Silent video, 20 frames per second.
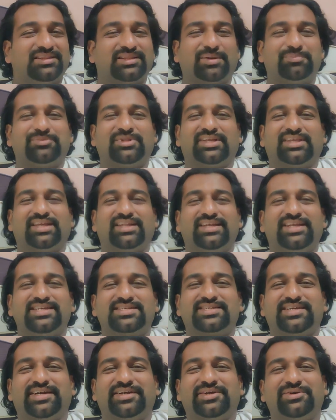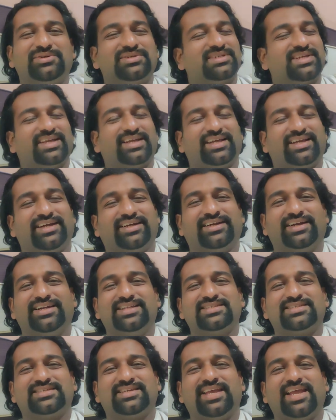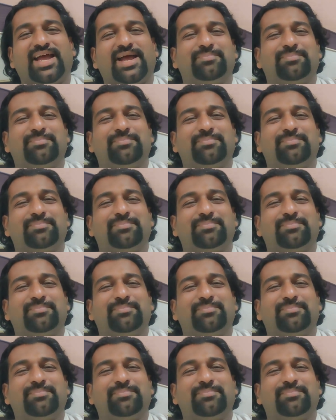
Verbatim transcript: तब तक के लिए स्टे ट्यून्ड स्टे कनेक्टेड एंड स्टे